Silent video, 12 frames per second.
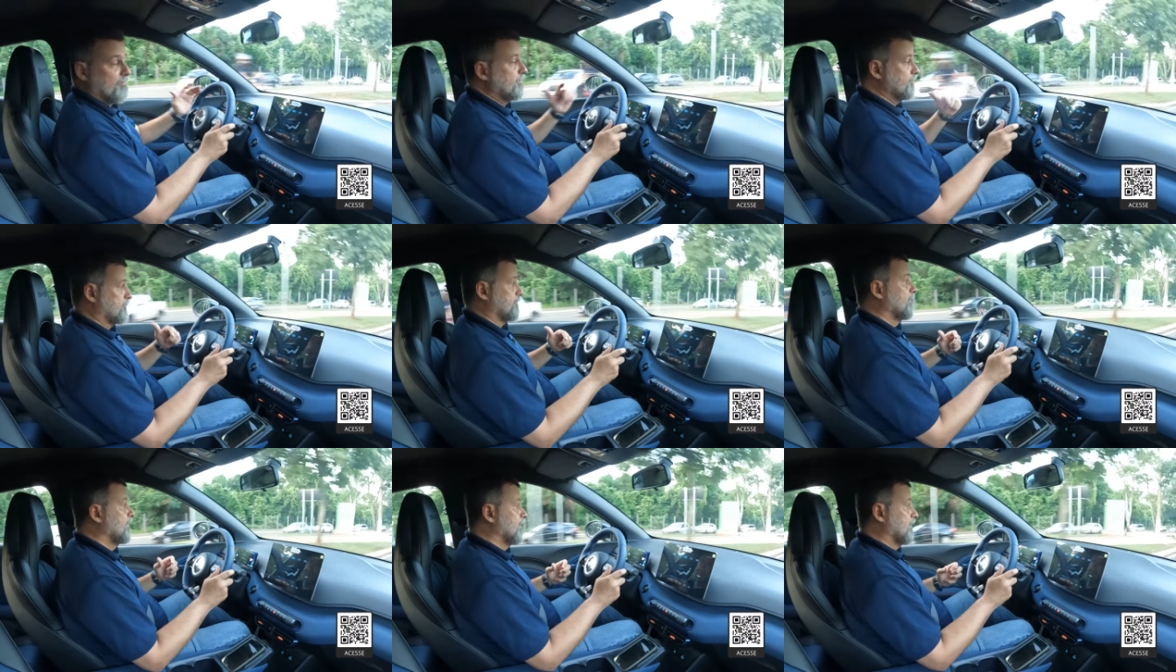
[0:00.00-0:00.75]
News,
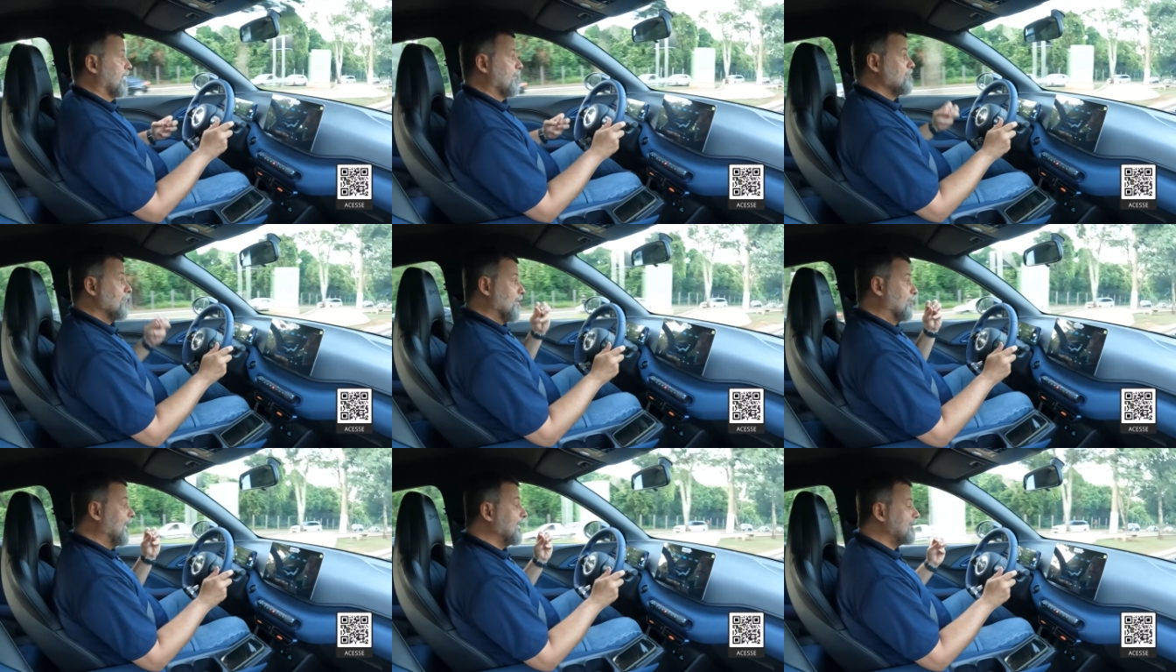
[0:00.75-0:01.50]
tá?
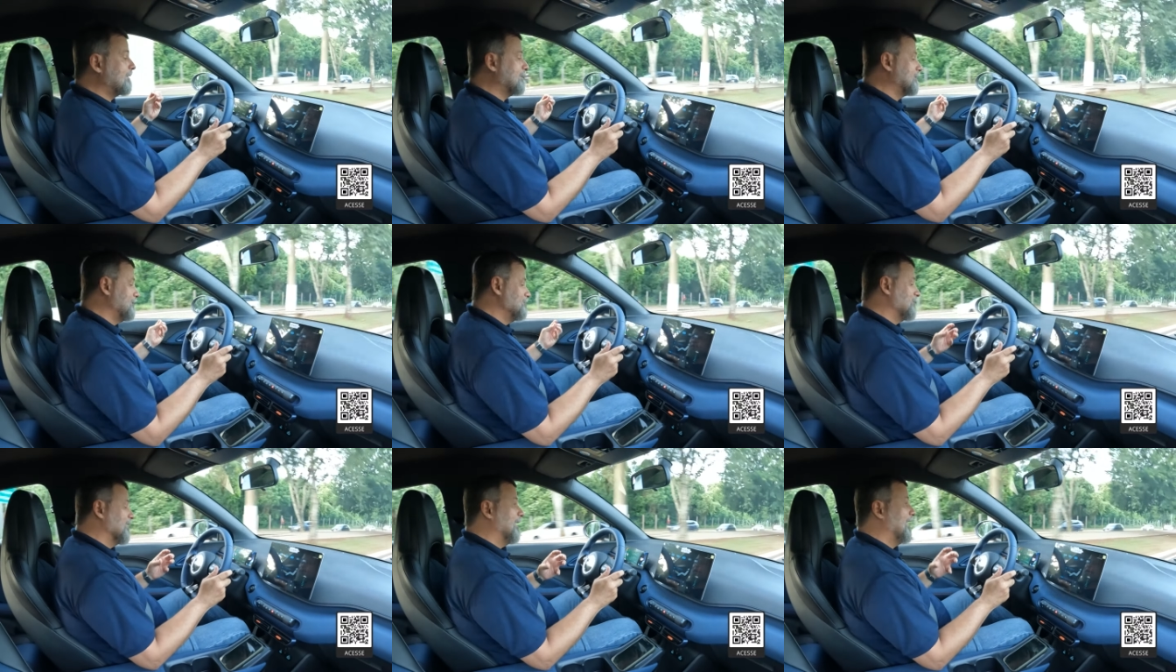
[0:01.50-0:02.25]
Mas
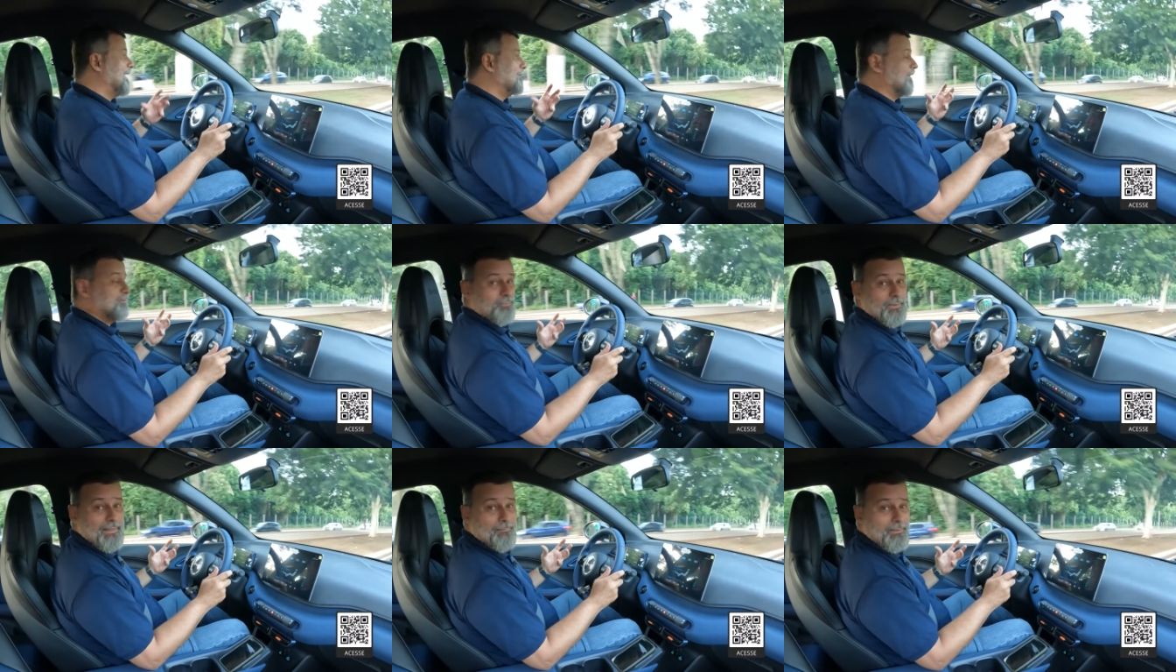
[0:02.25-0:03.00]
abra
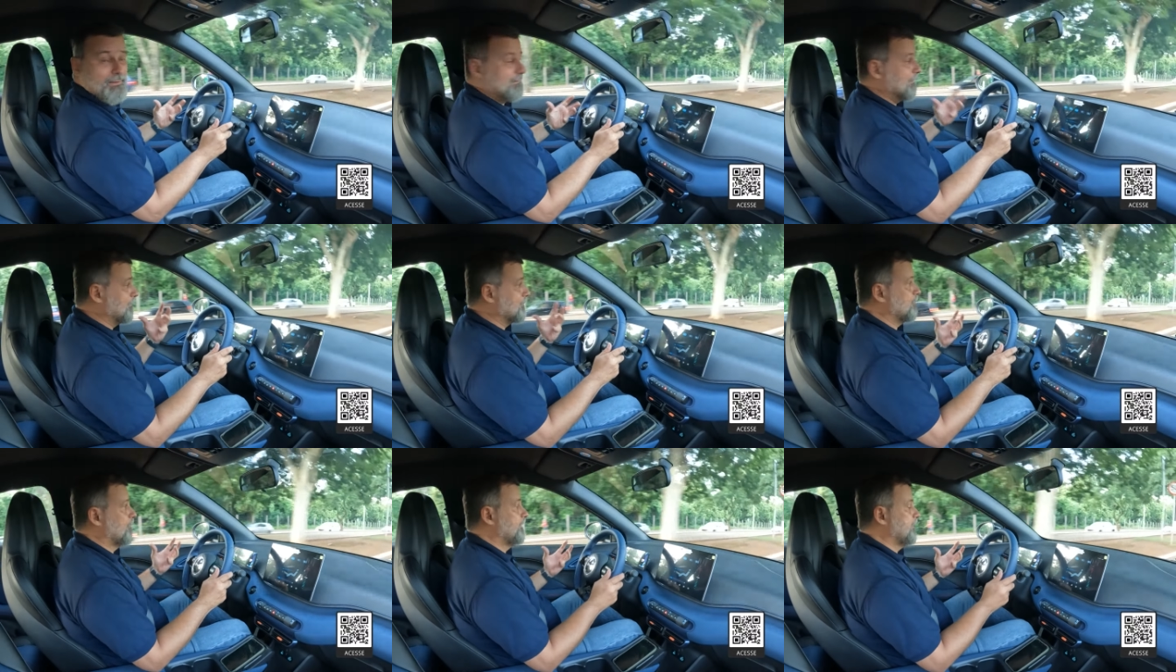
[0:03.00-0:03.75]
sua cabeça, abra
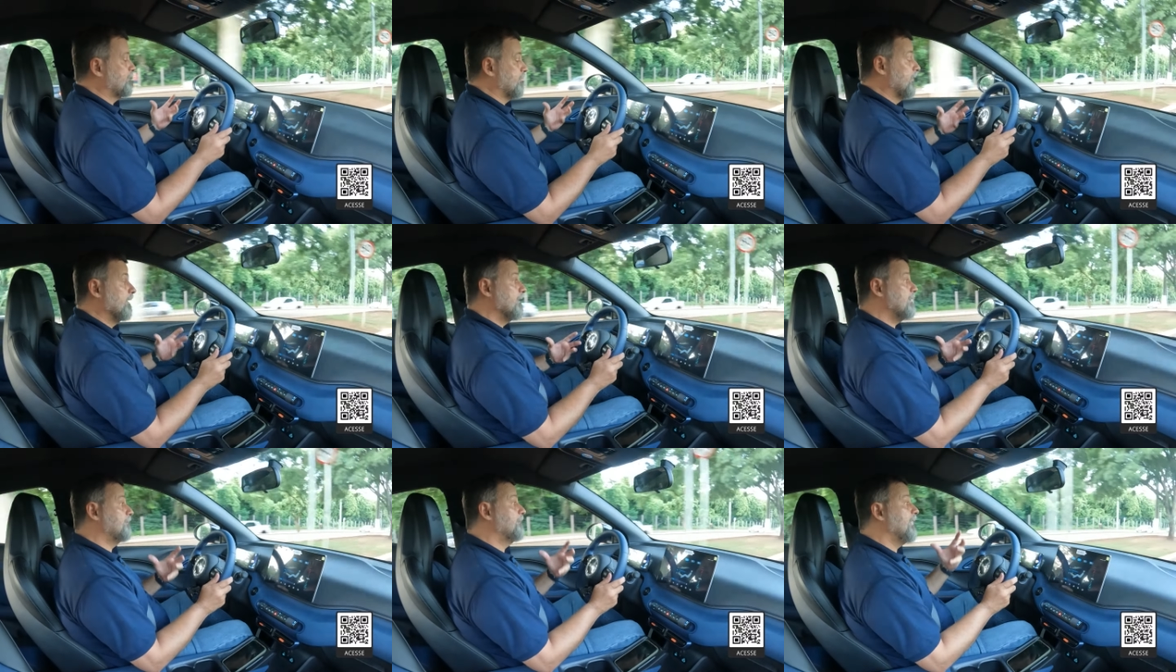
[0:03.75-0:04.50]
sua mente,
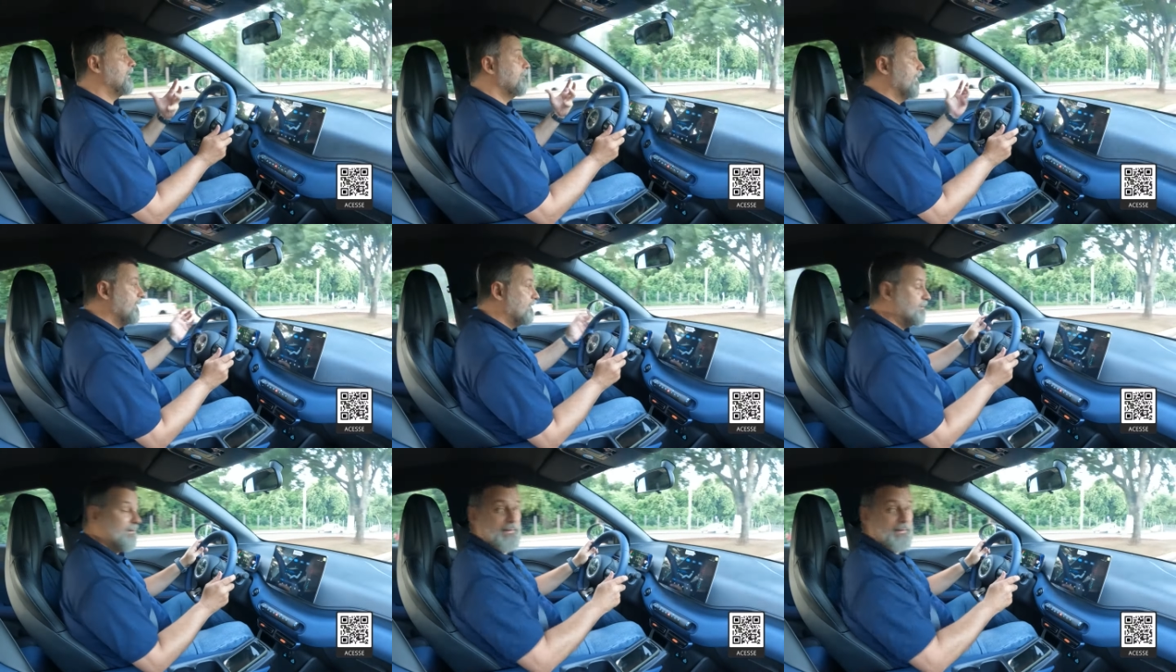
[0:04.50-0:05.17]
experimente e